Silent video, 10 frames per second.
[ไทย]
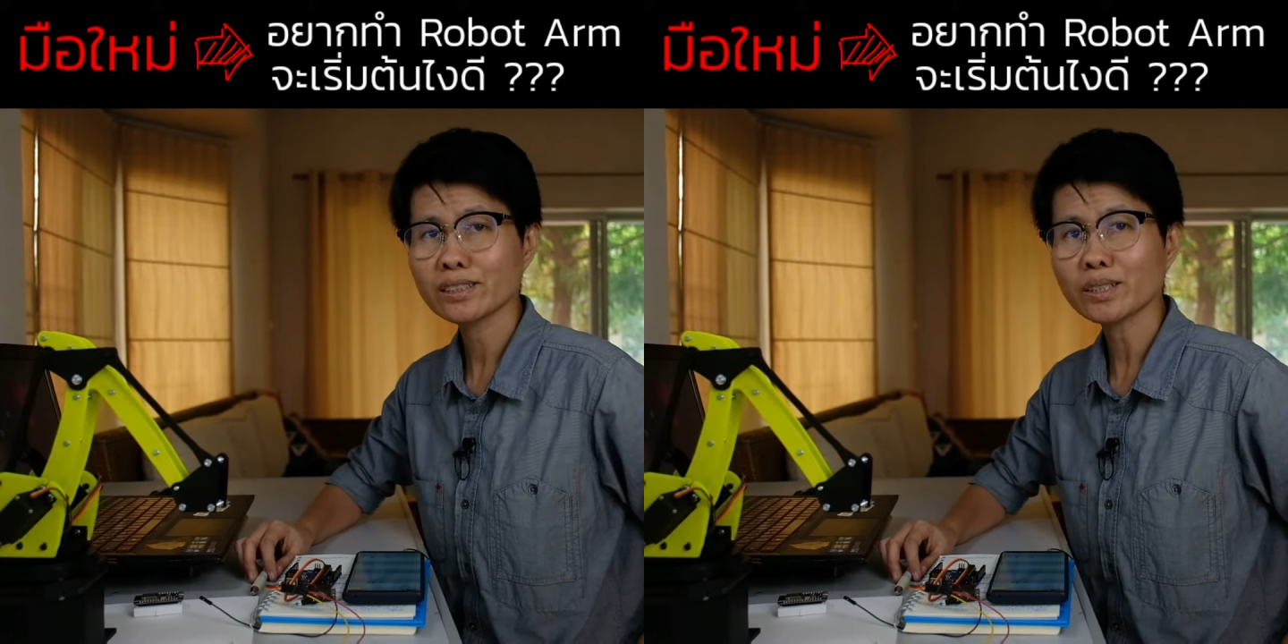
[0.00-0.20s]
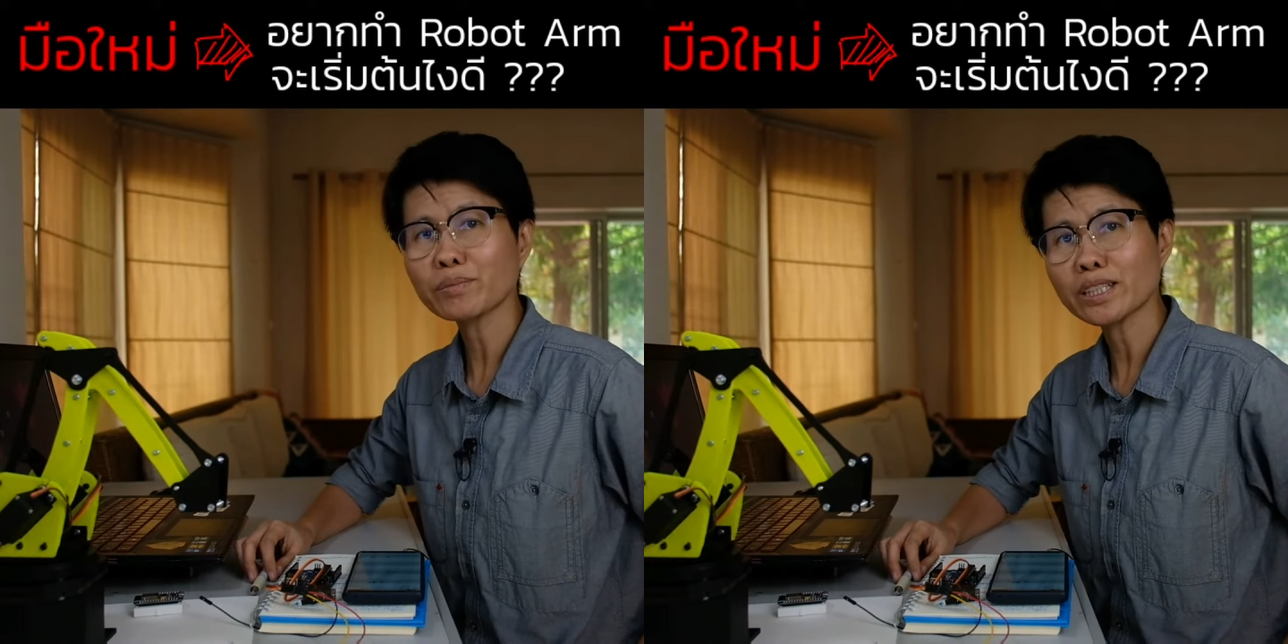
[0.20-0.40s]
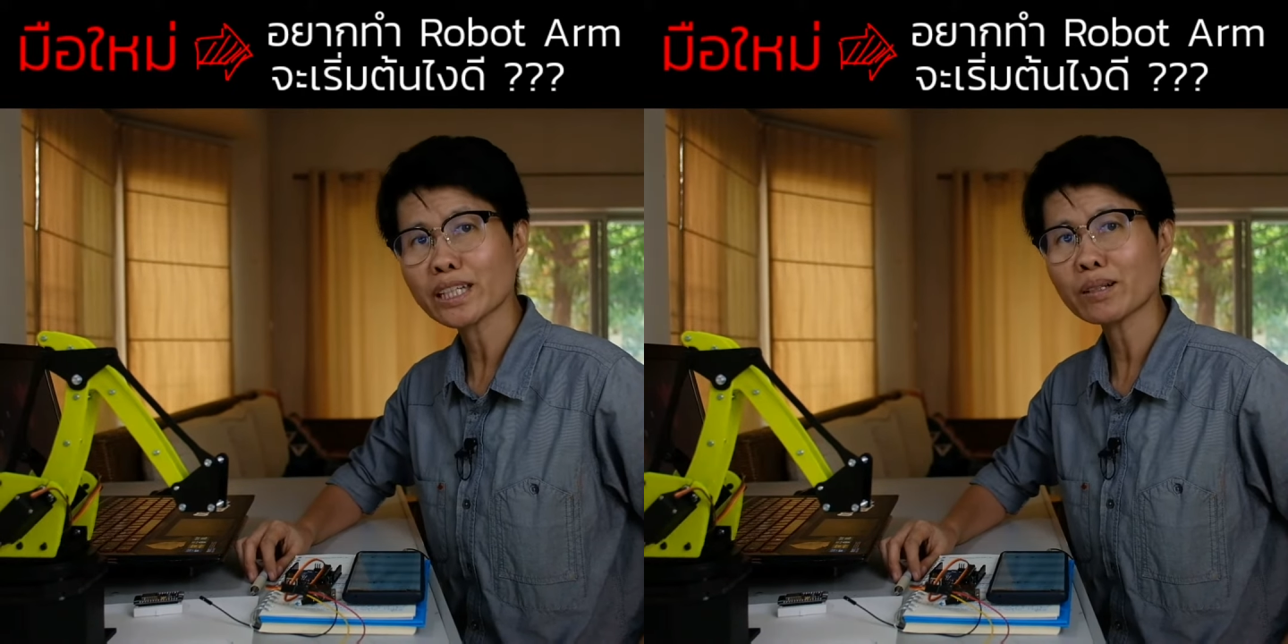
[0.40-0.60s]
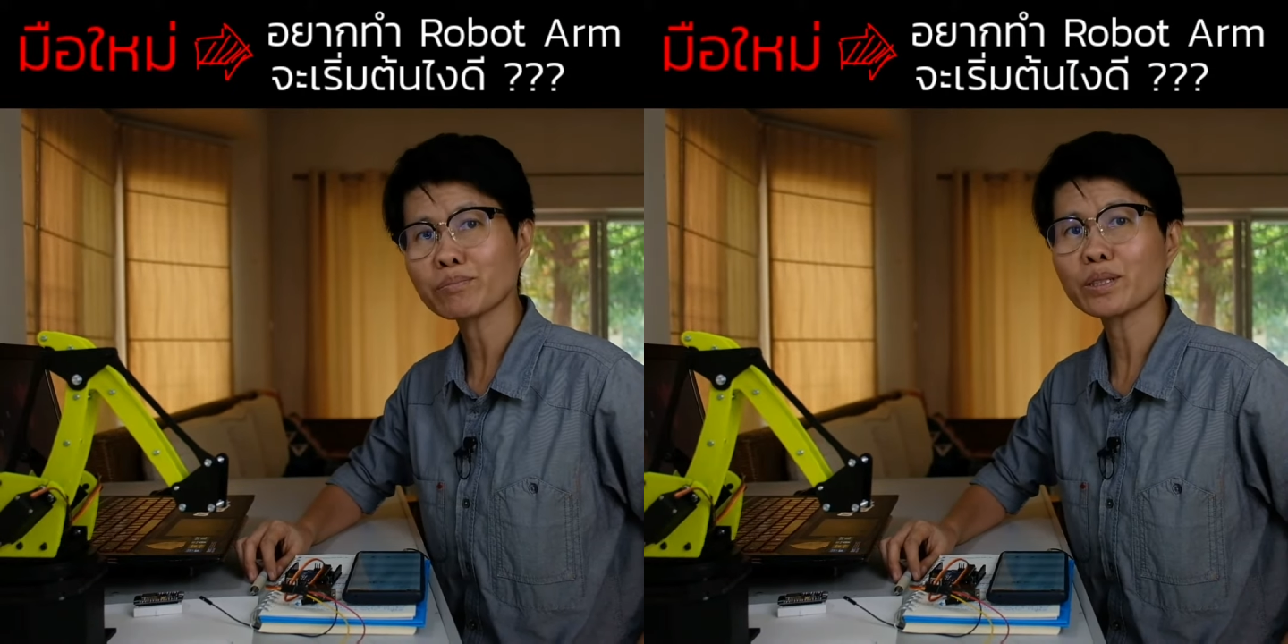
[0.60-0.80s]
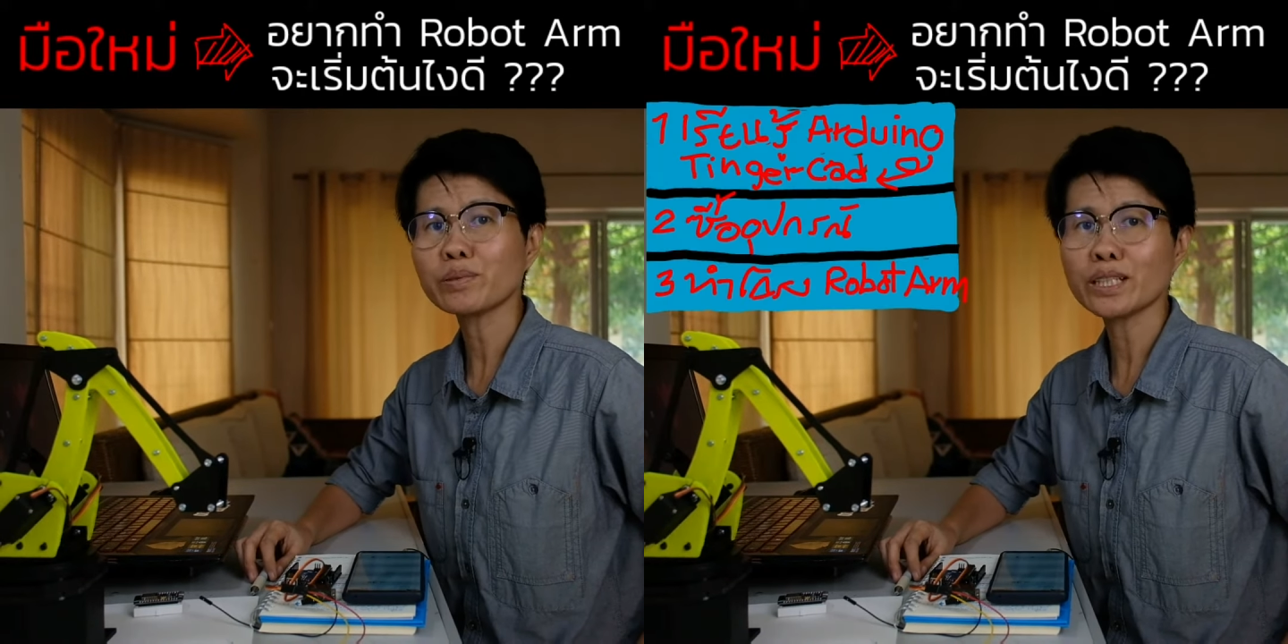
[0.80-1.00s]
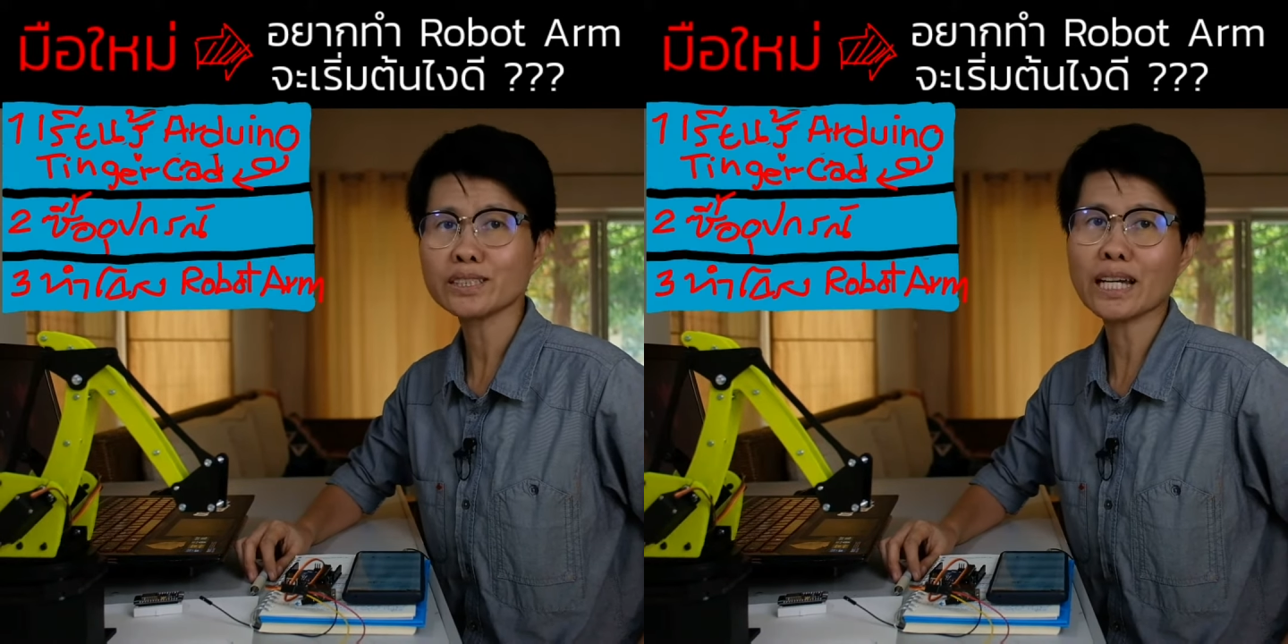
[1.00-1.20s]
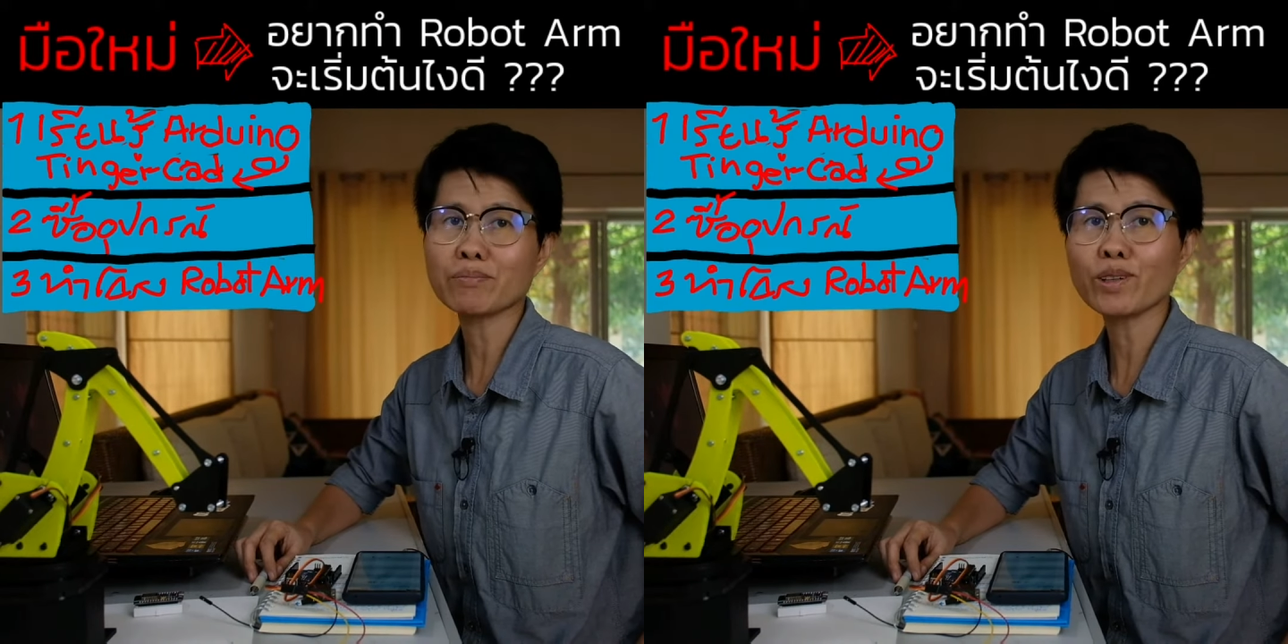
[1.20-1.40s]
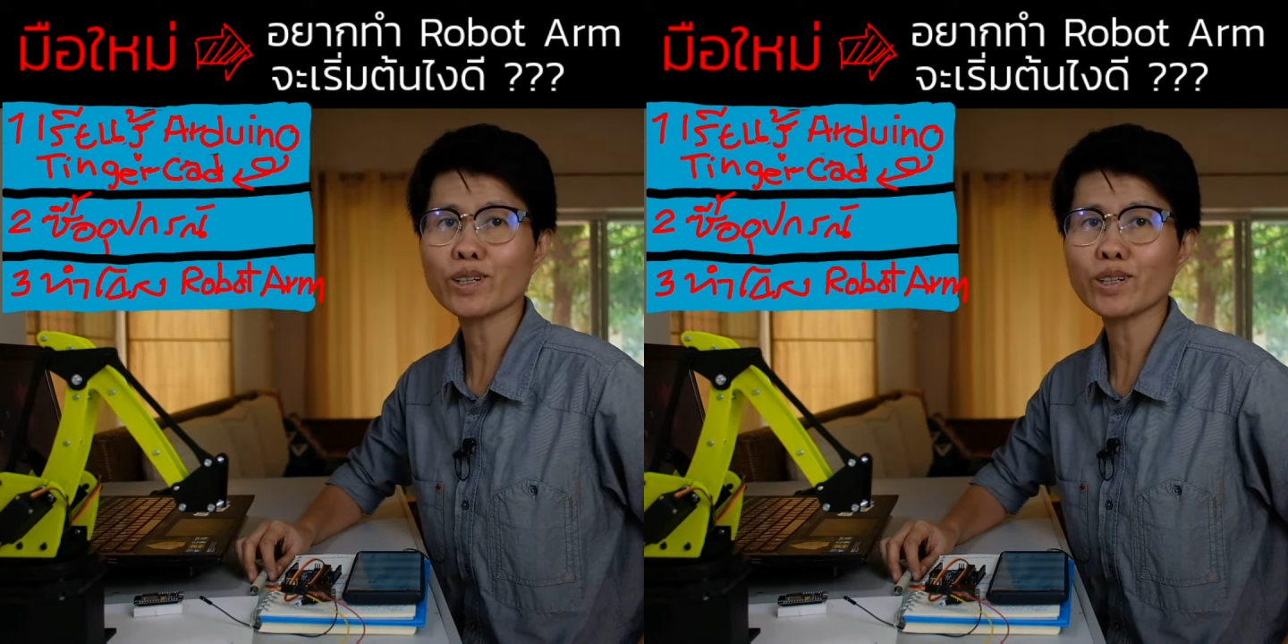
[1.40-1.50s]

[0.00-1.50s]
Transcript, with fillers: ซึ่งจะมีแนะนำเพื่อนๆ